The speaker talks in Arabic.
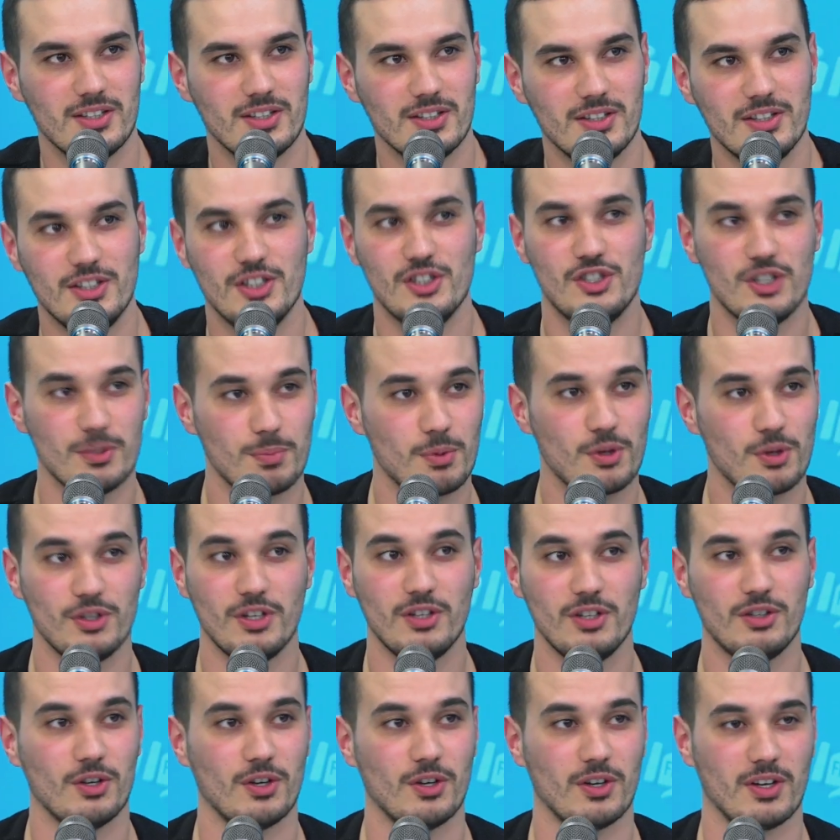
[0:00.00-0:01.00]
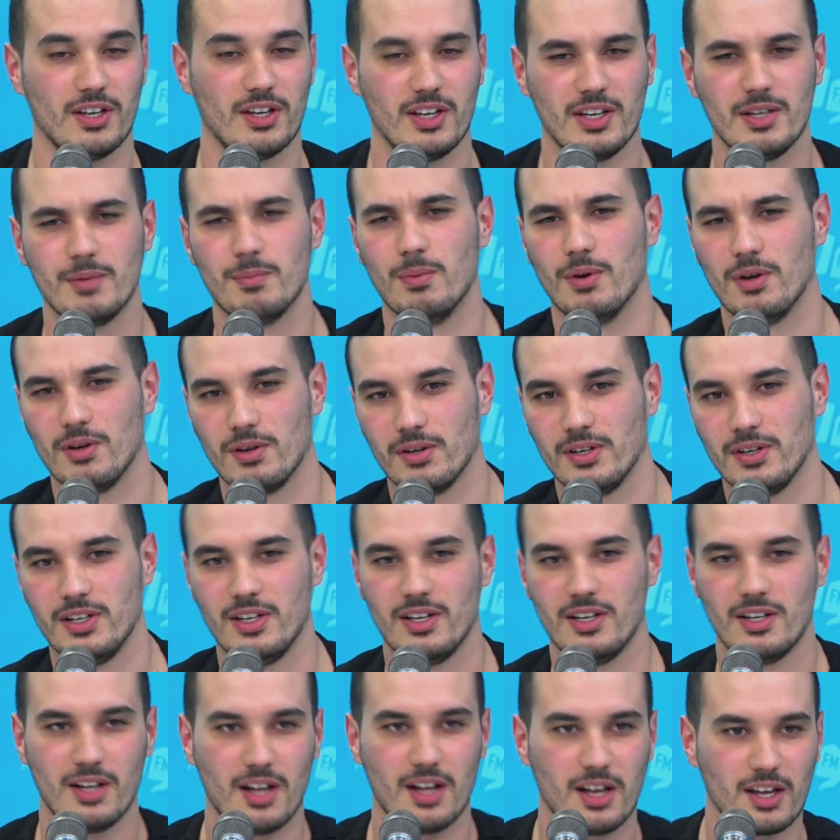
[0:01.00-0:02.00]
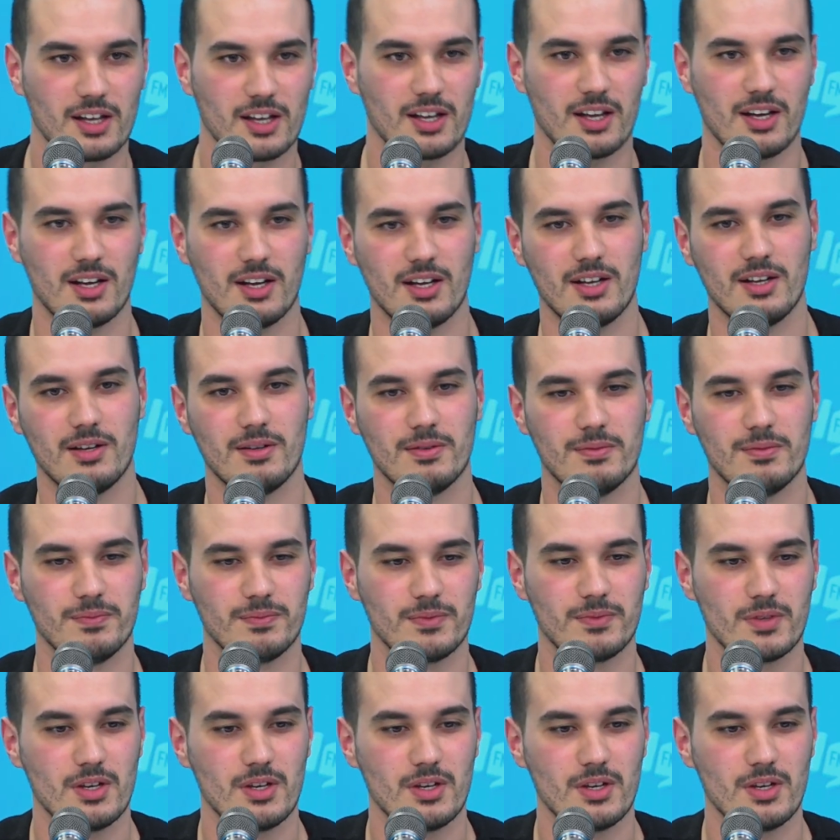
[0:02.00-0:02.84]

اخرى دي جي بروديكتور اي بون يعني الحقيقه